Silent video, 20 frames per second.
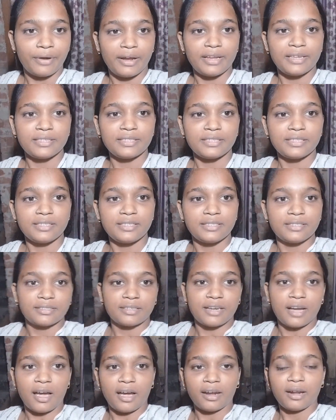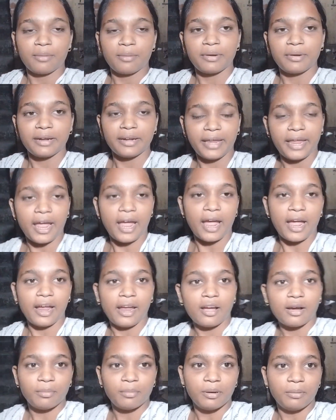फ्रेंड्स खाना बन गया
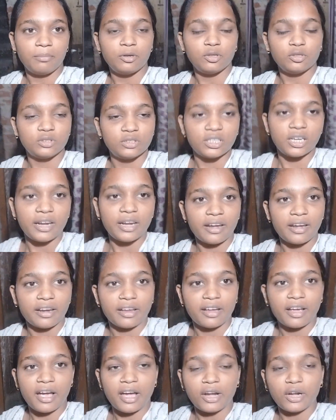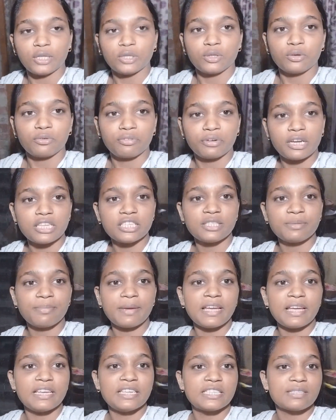है अब हम लोग जा रहे हैं खाने तो
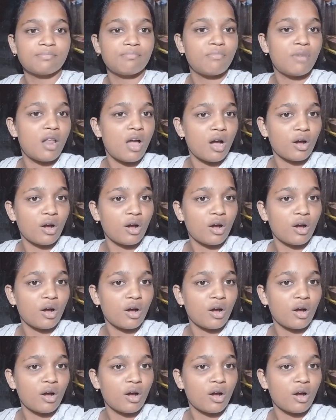फ्रेंड्स मैं इस